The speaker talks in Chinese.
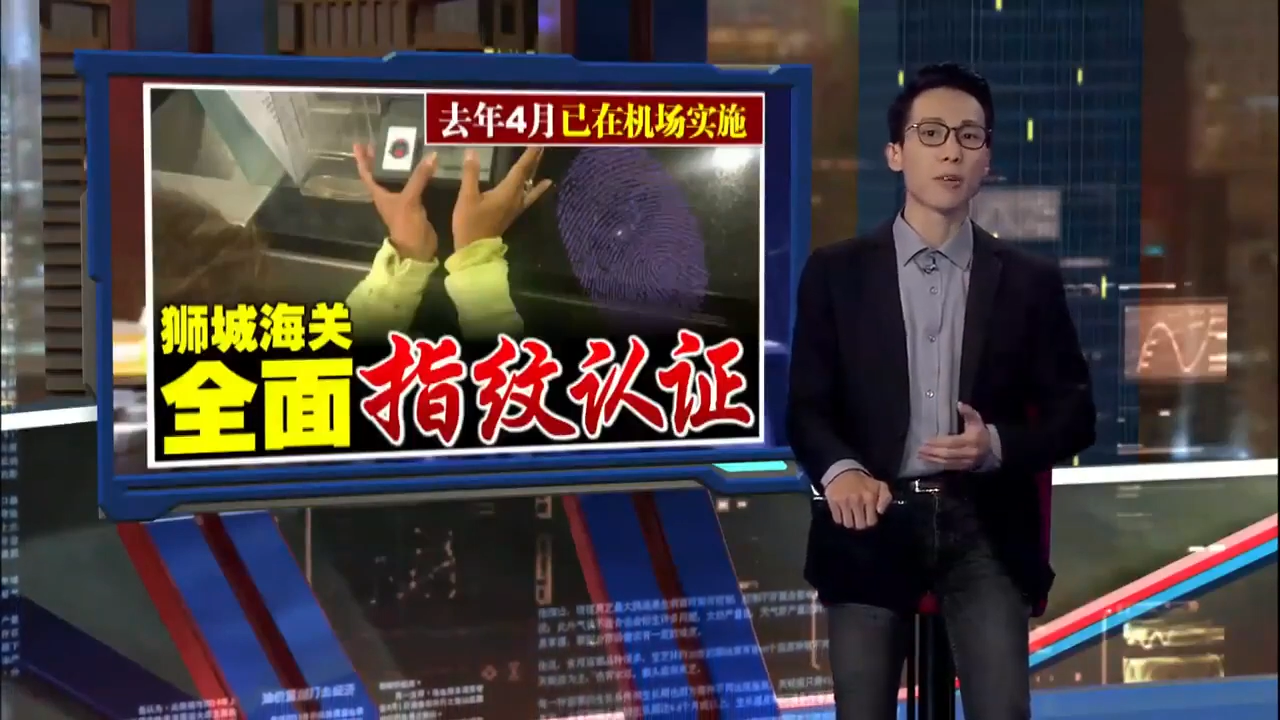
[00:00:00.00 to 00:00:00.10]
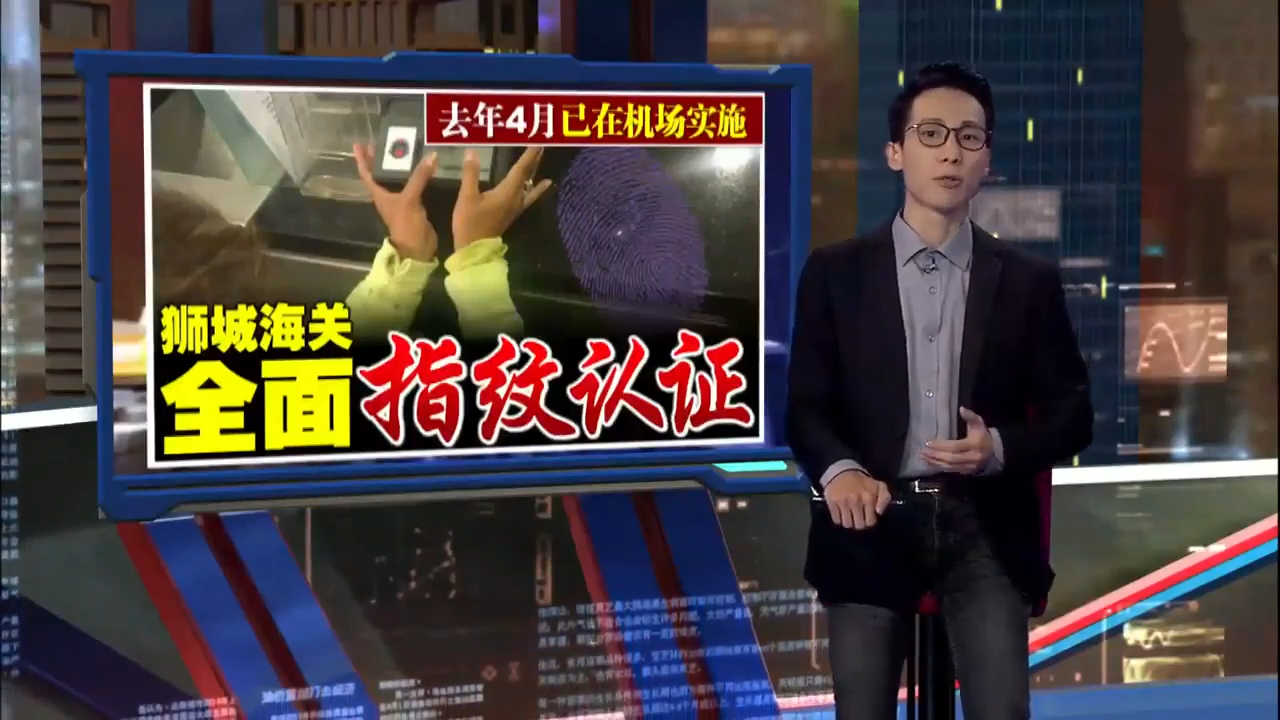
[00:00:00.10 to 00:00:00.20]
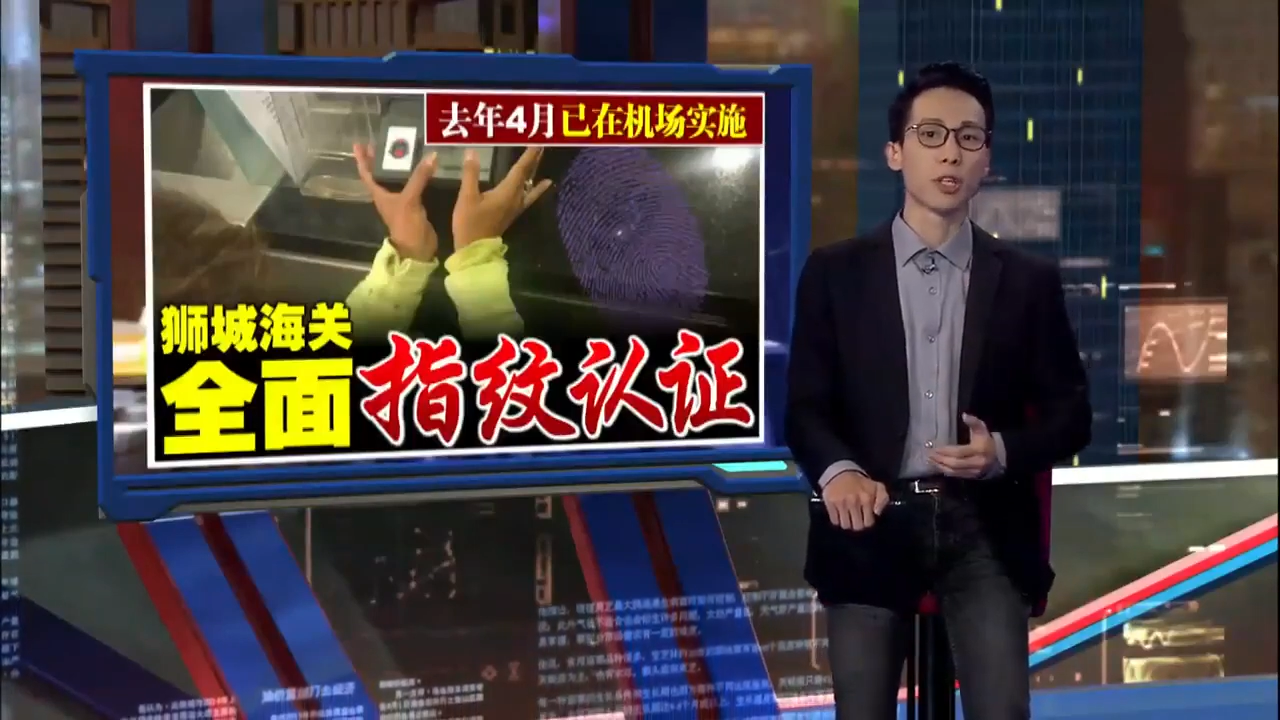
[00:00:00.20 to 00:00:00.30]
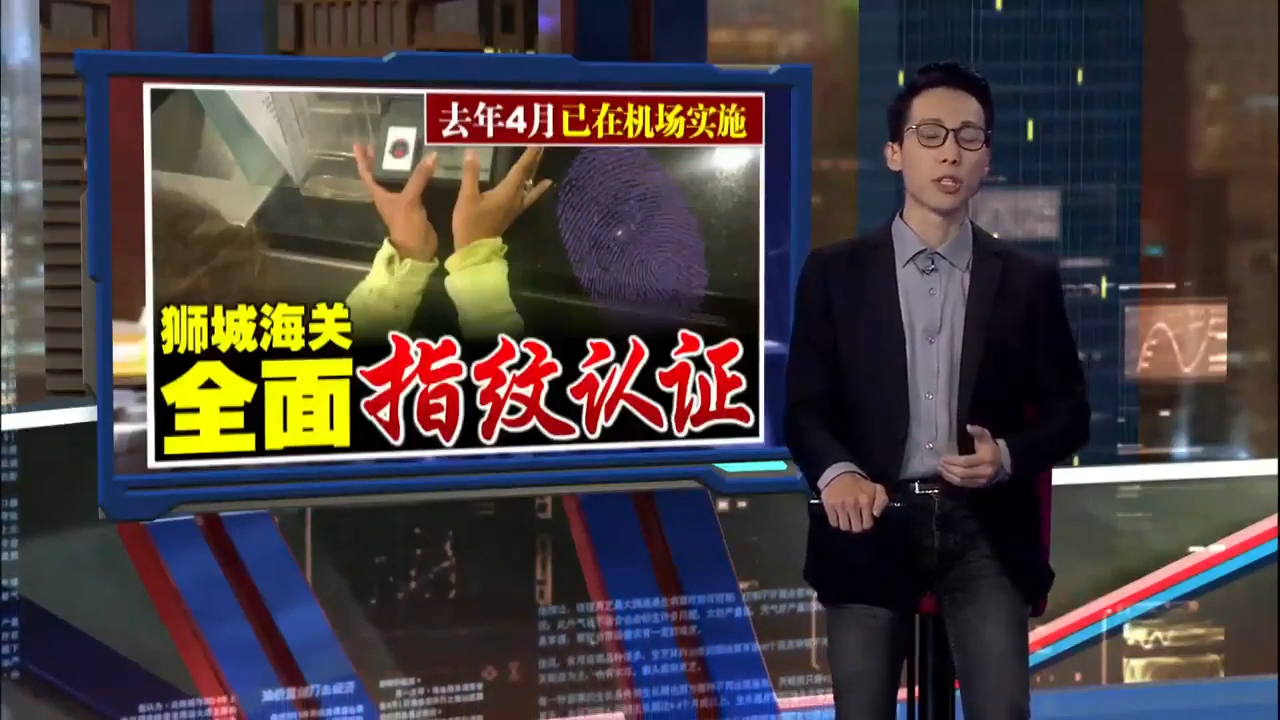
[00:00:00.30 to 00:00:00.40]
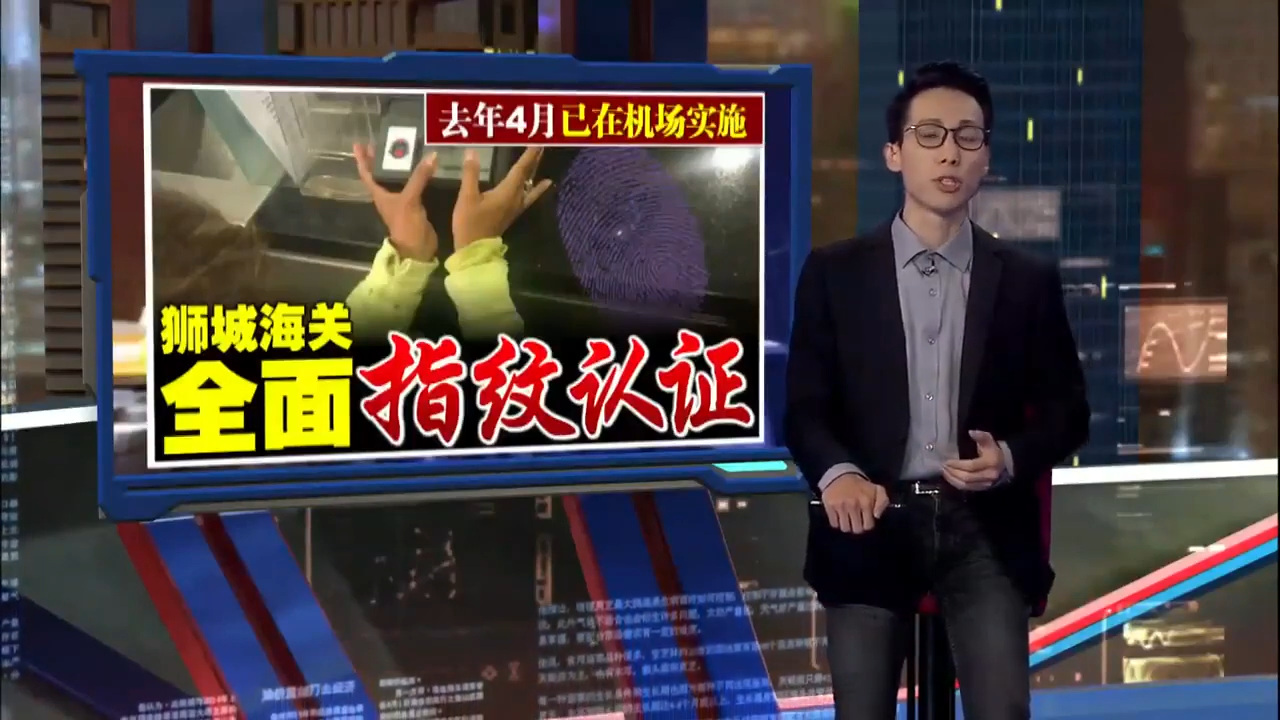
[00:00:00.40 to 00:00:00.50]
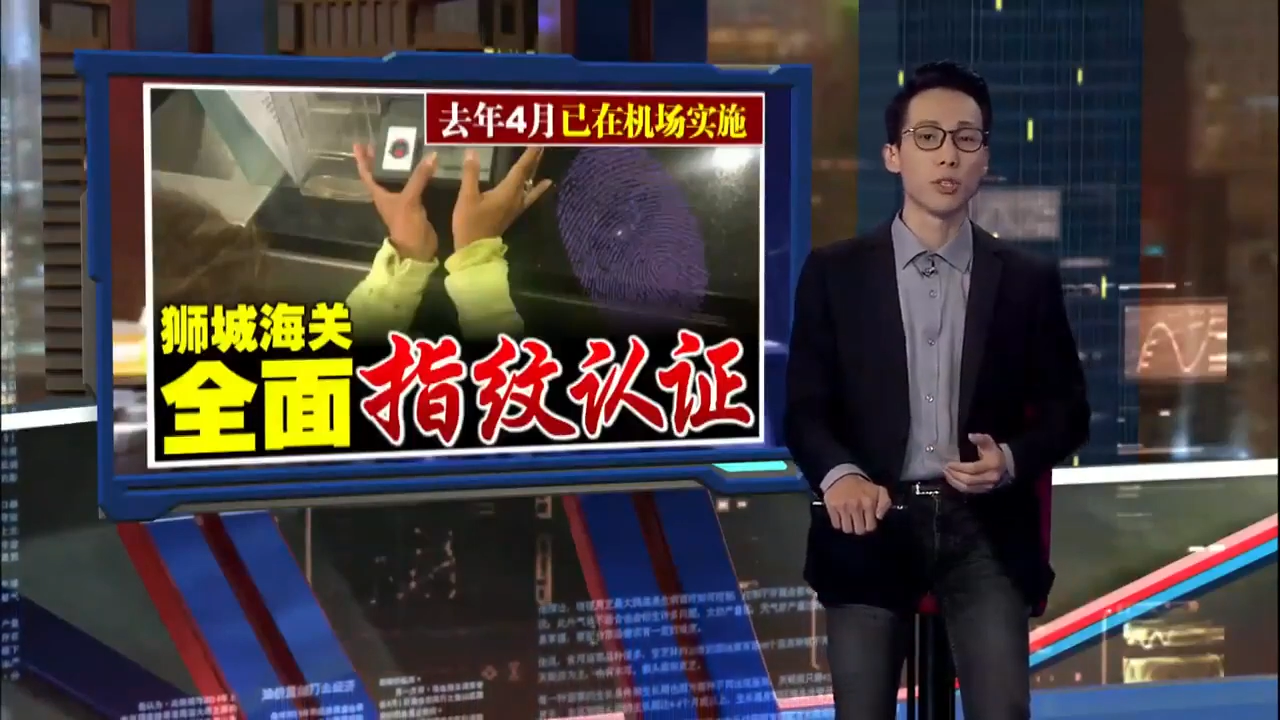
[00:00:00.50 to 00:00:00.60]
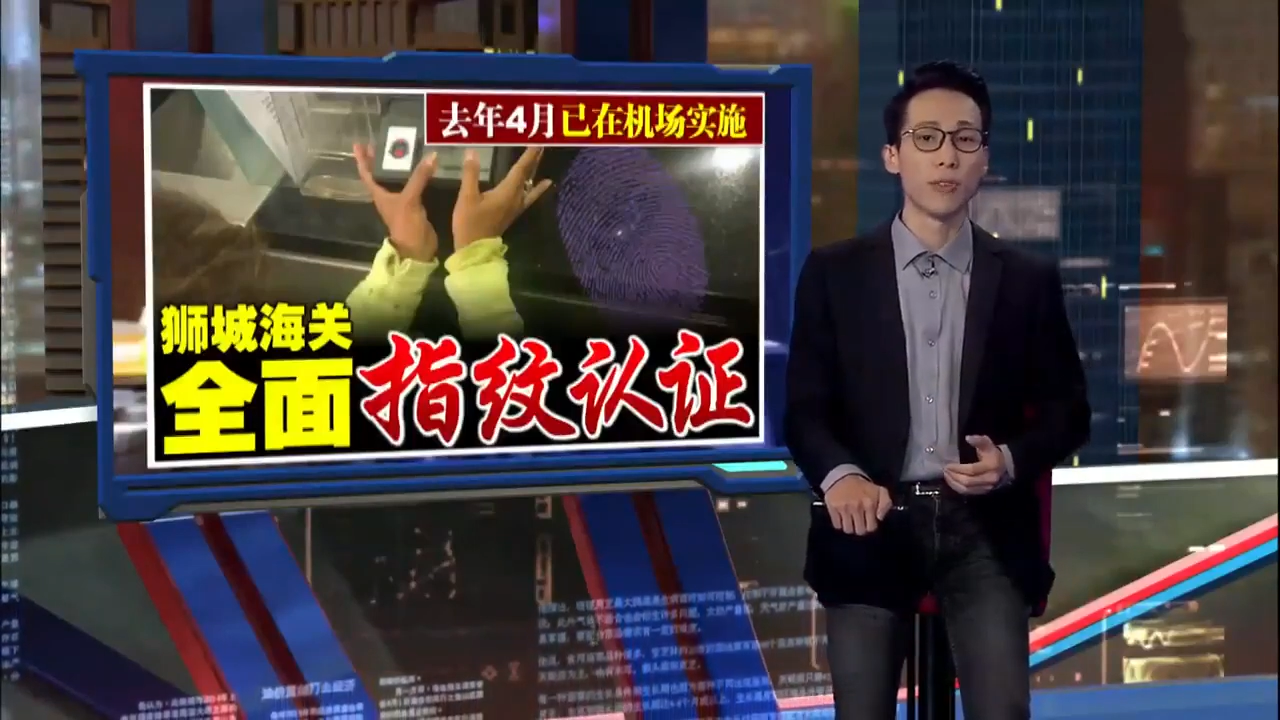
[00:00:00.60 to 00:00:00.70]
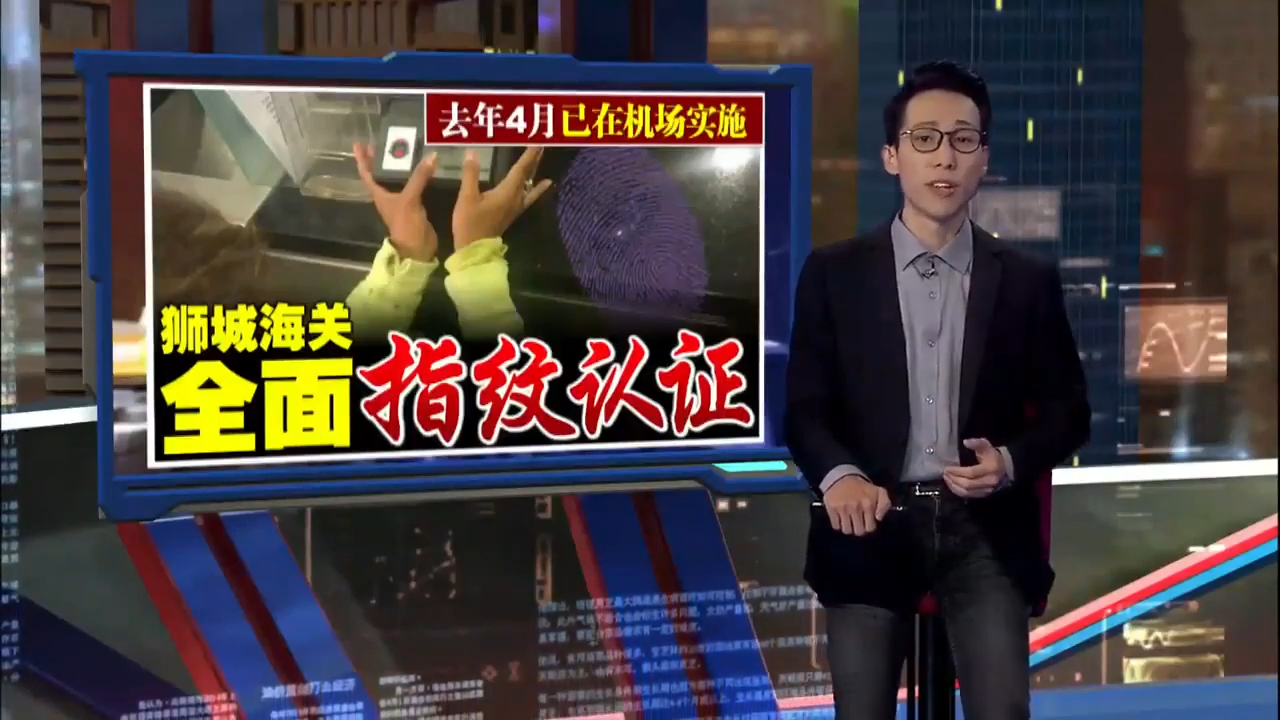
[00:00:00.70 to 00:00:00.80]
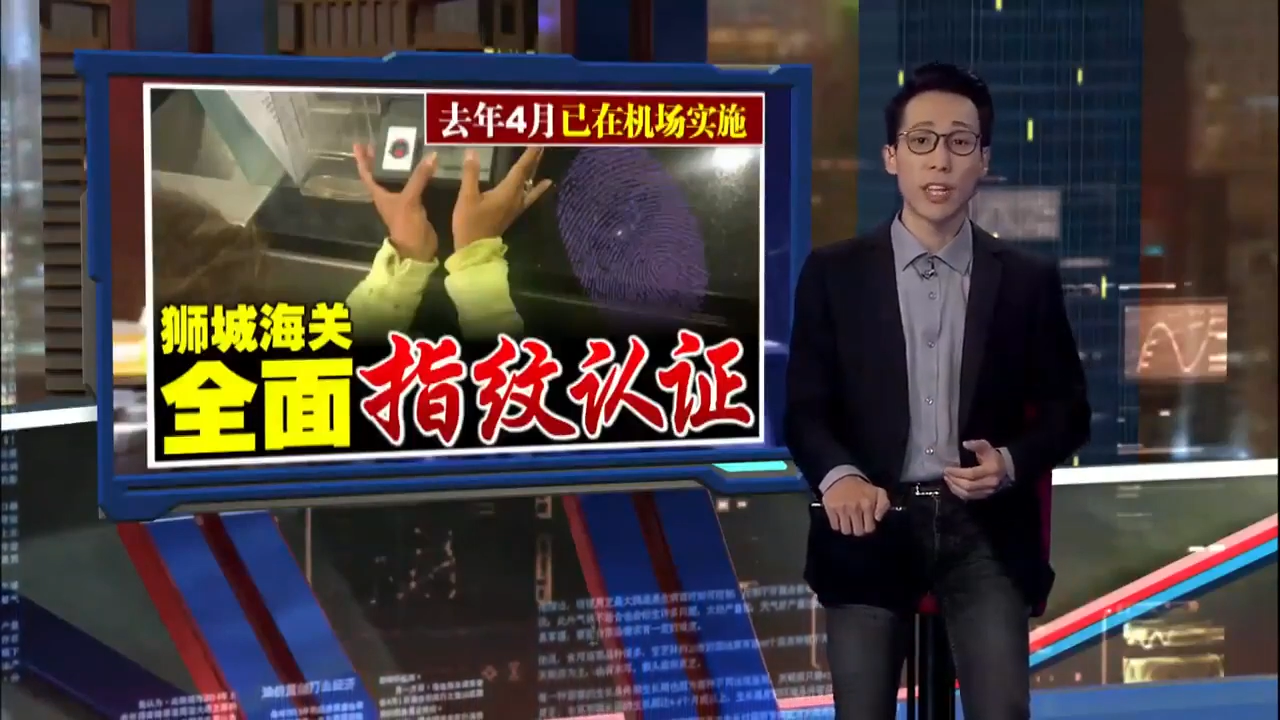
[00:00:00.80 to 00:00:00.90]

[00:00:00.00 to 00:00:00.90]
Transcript: 有这个指纹